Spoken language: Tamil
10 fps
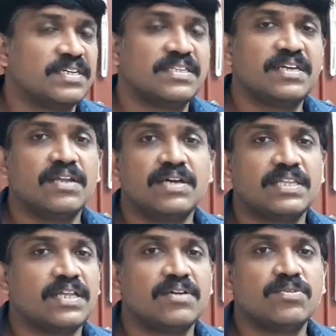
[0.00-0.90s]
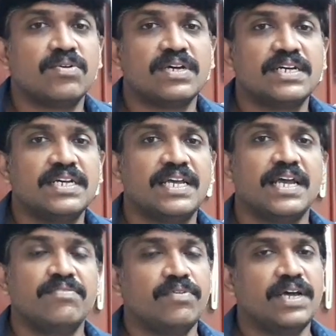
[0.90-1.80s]
எந்த அளவு எந்த அளவு உங்களுக்கு
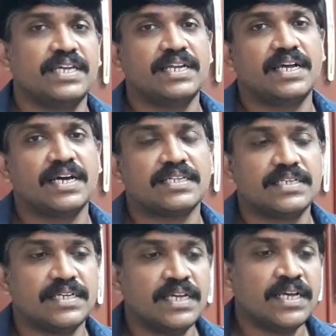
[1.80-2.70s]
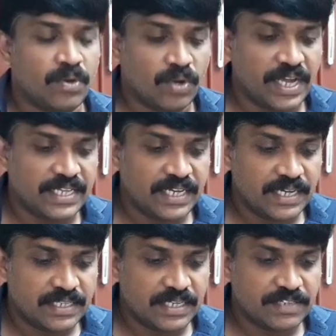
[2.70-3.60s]
ஹெல்ப்ஃபுல்லாக இருக்காது ஓகே ஐ
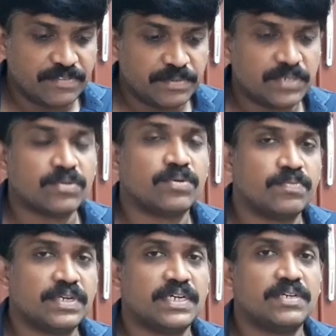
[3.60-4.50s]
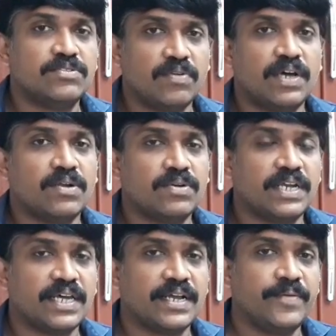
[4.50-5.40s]
திங்க் இந்த இன்ஃபர்மேஷன் உங்களுக்கு ரொம்ப யூஸ்ஃபுல்லாக
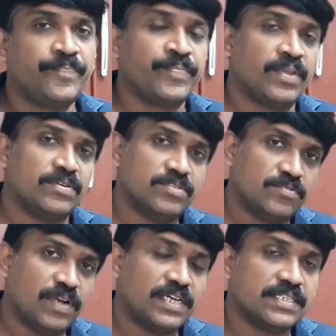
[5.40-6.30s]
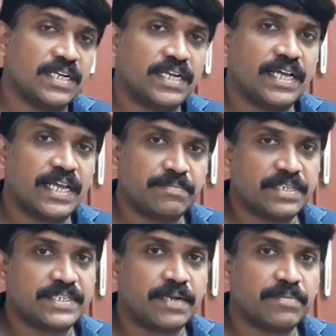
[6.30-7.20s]
இருக்கும்னு நினைக்கிறேன் யூஸ்ஃபுல்லாக இருந்ததுன்னா நீங்கள் லைக்
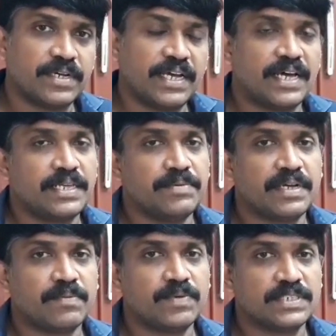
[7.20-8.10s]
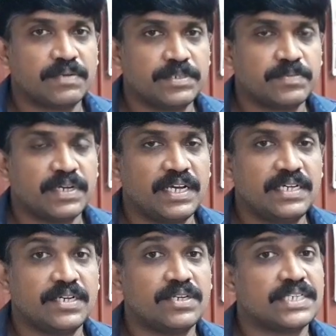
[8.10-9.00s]
பண்ணி ஷேர் பண்ணுங்கள் அதே மாதிரி கமெண்ட் பாக்ஸ் கமெண்ட்ஸ்
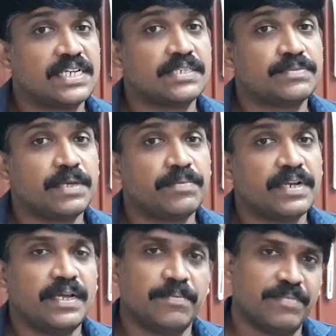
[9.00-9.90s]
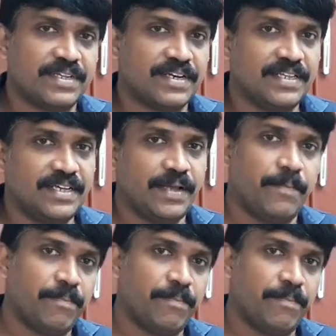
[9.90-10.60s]
பண்ணுங்கள் என்னோடய சேனல் சப்ஸ்கிரைப் பண்ண வந்துடாதீங்க